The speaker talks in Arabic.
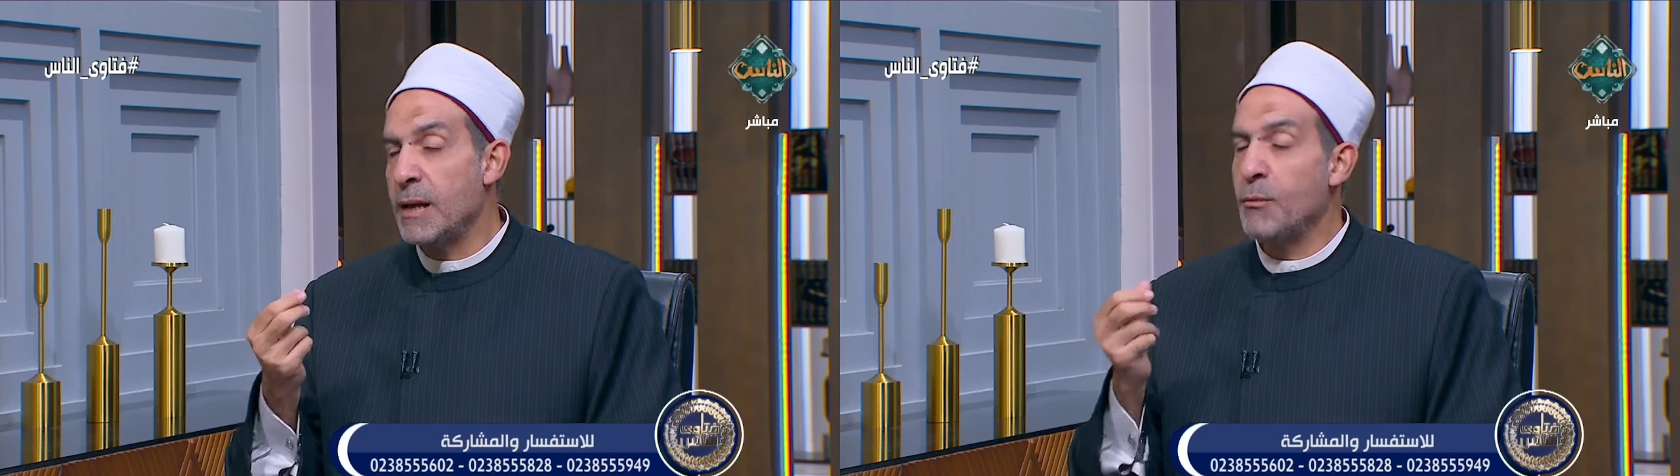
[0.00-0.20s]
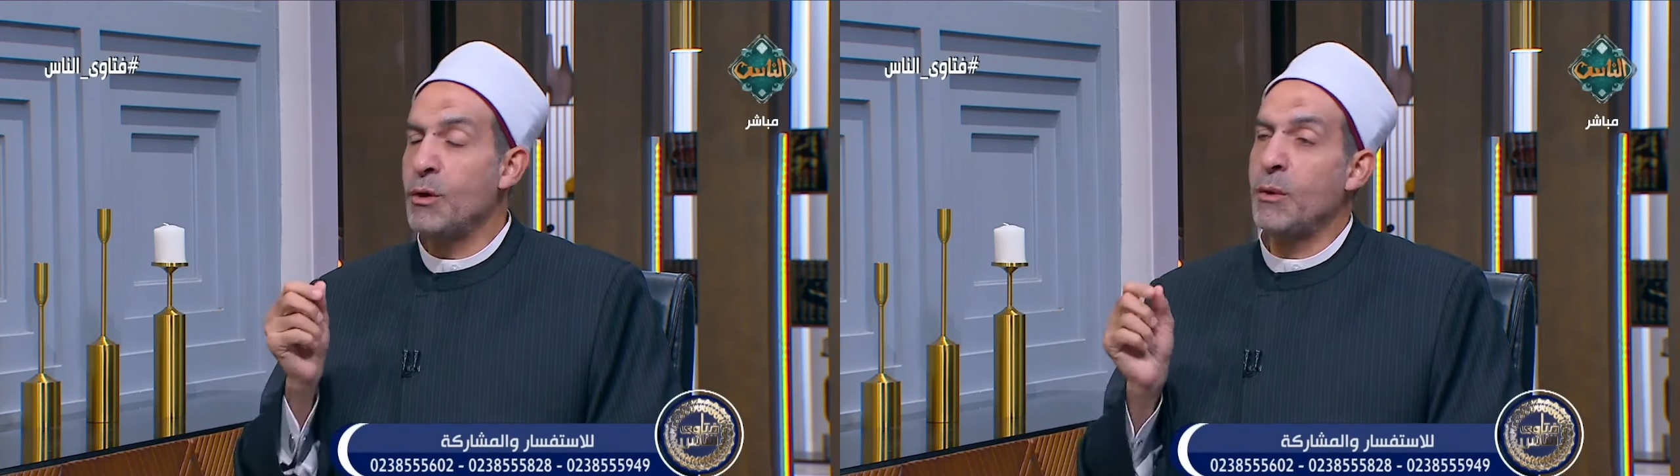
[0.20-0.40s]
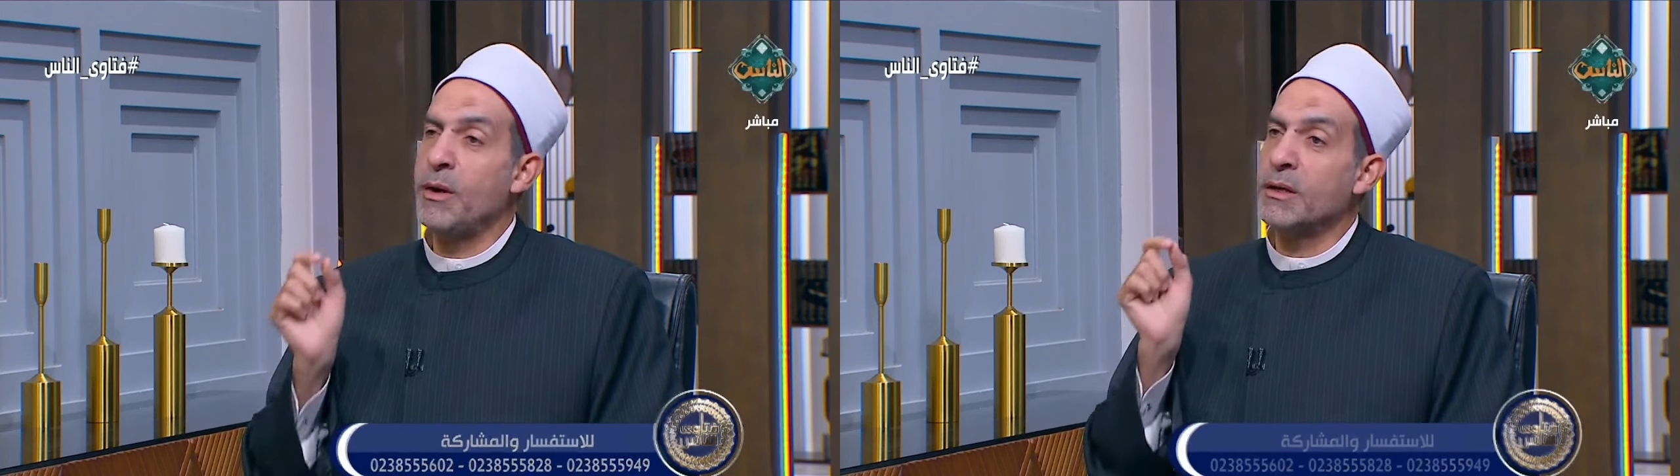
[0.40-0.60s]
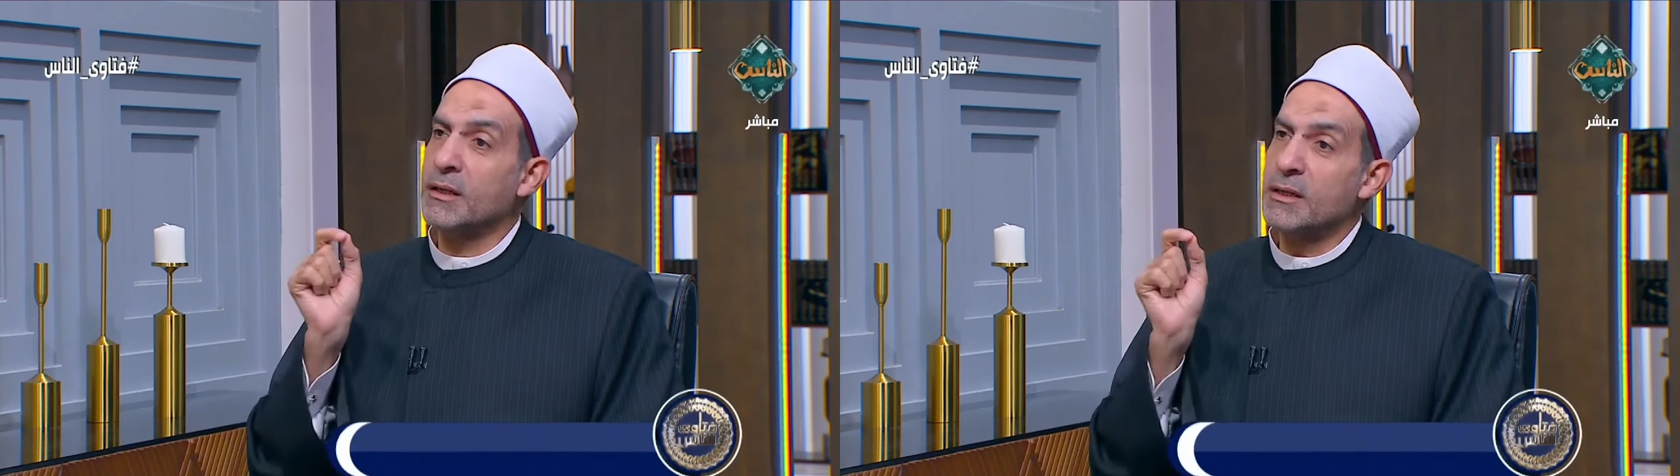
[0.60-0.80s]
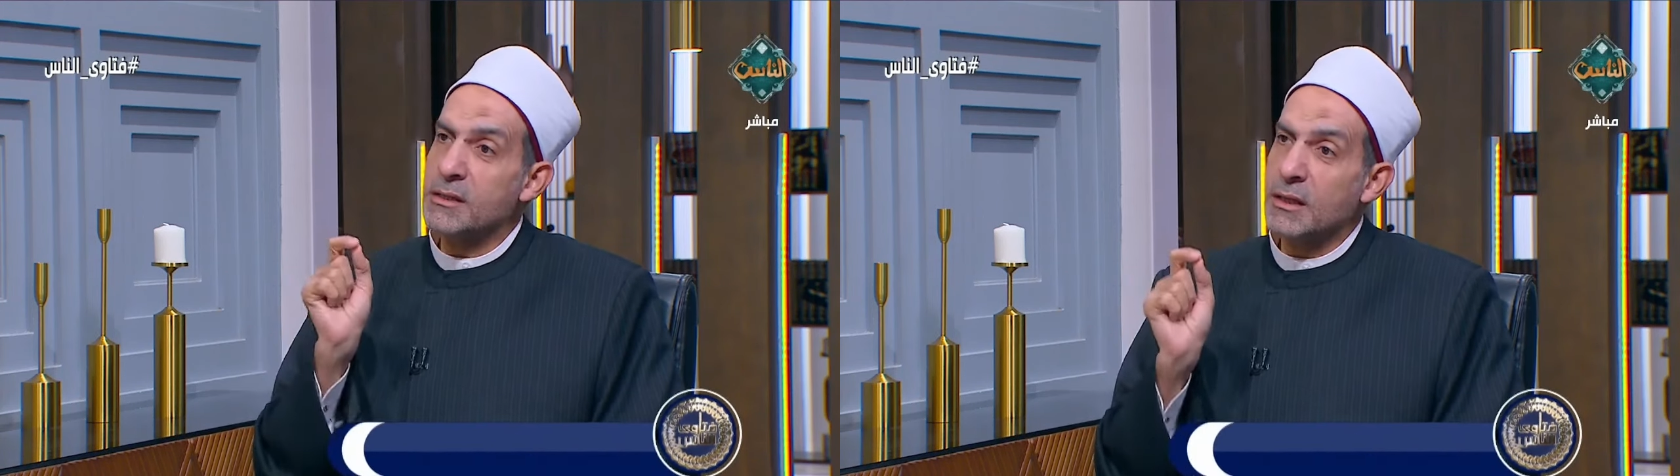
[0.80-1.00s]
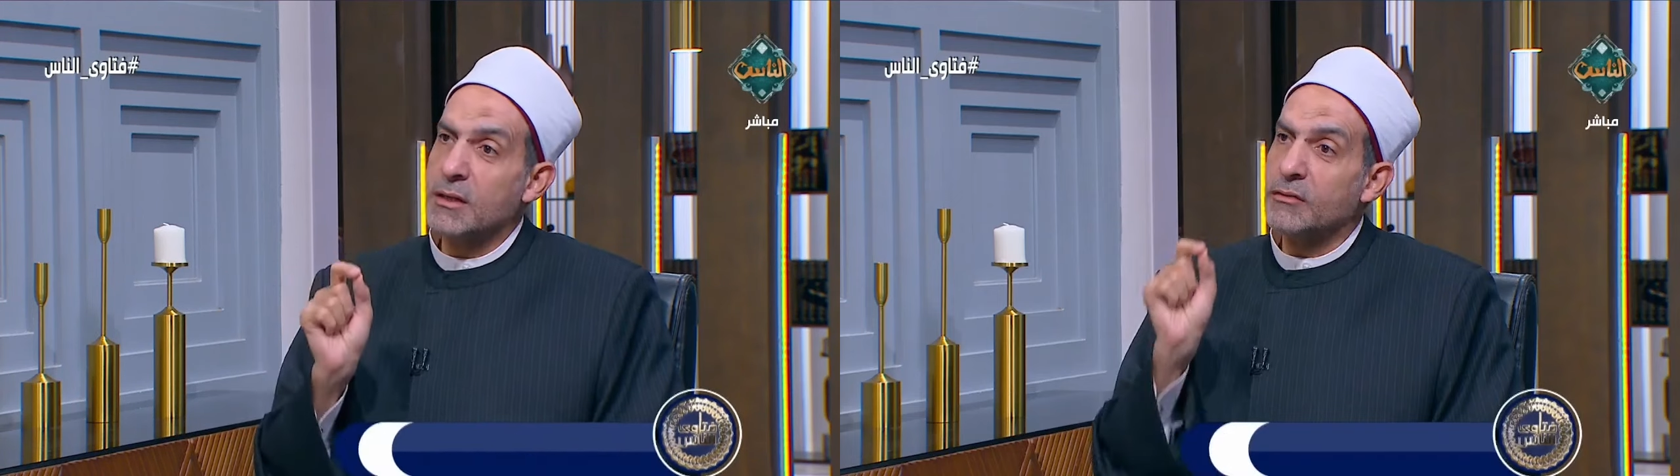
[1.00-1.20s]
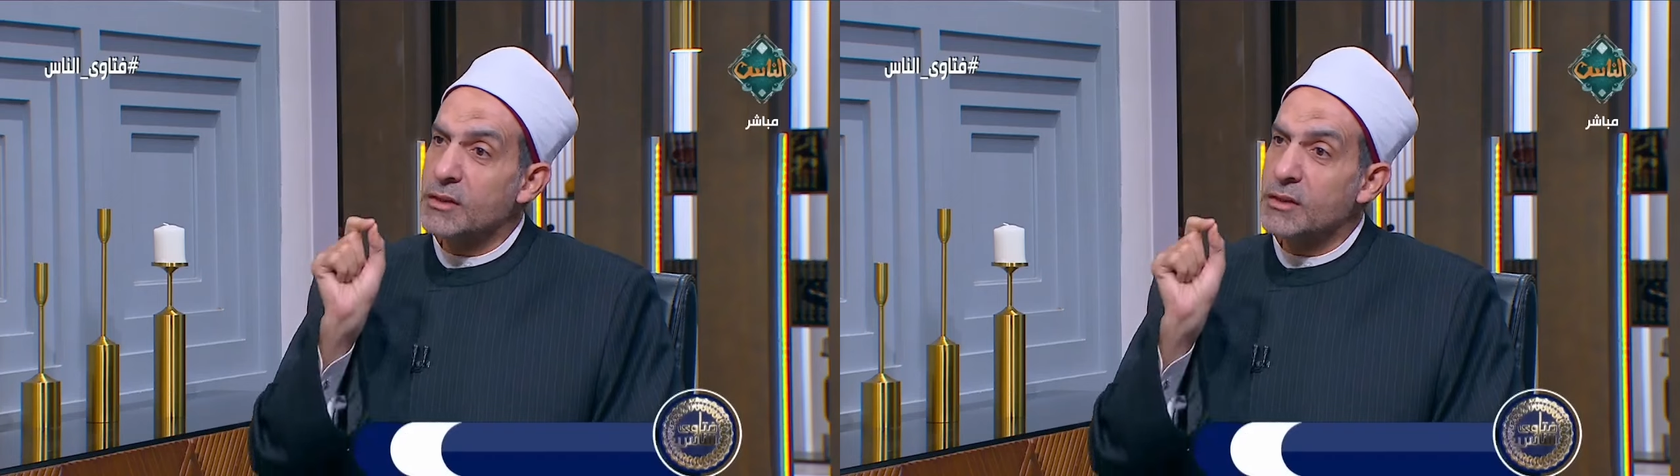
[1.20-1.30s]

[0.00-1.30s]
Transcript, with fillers: لابد وان تتصرف